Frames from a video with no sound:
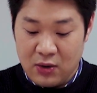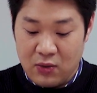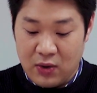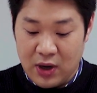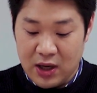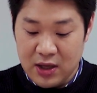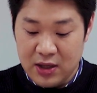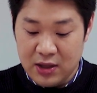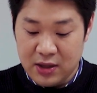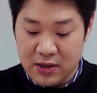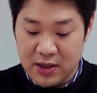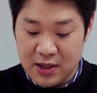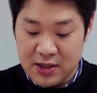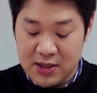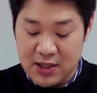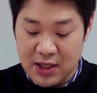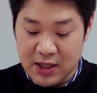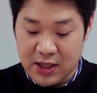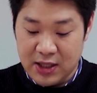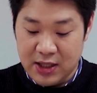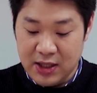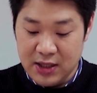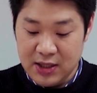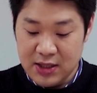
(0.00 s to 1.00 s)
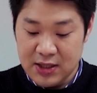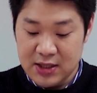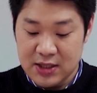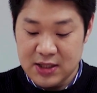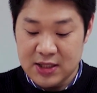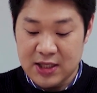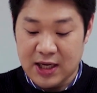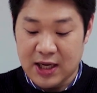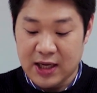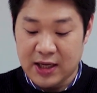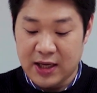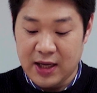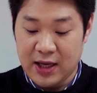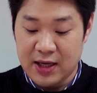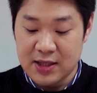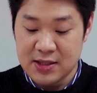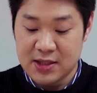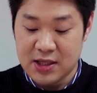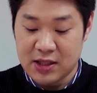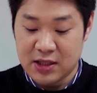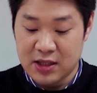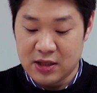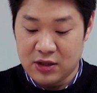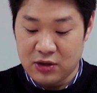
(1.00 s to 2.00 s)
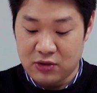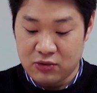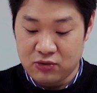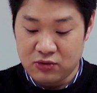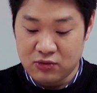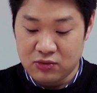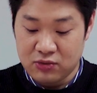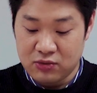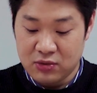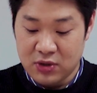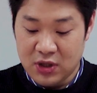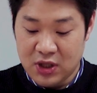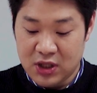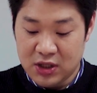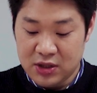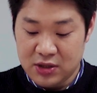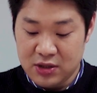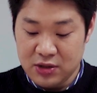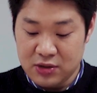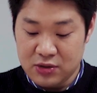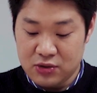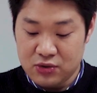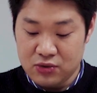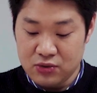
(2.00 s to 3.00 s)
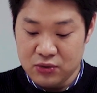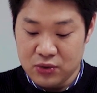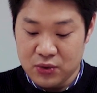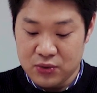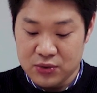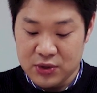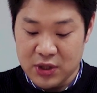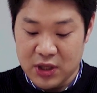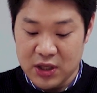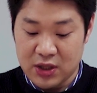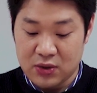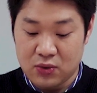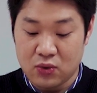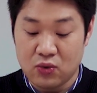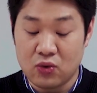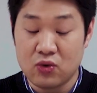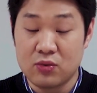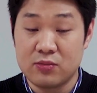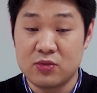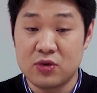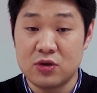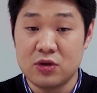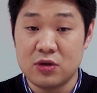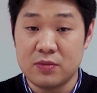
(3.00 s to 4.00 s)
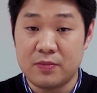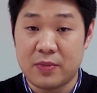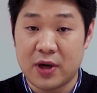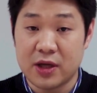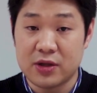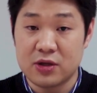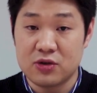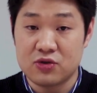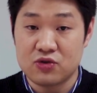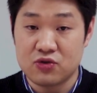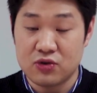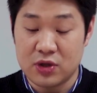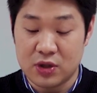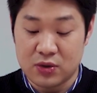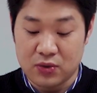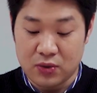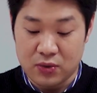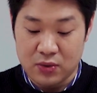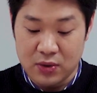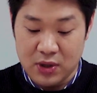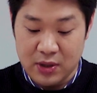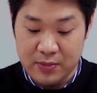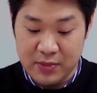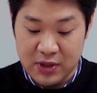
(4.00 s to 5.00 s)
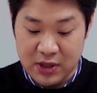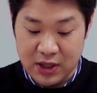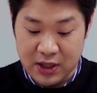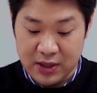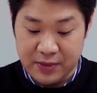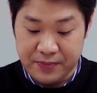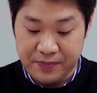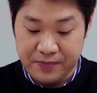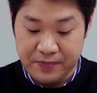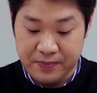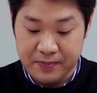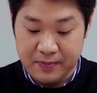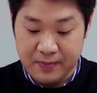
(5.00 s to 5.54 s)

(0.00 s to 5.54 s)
관련 학생이 장애 학생의 경우 특수교사의 도움을 받을 수 있도록 합니다.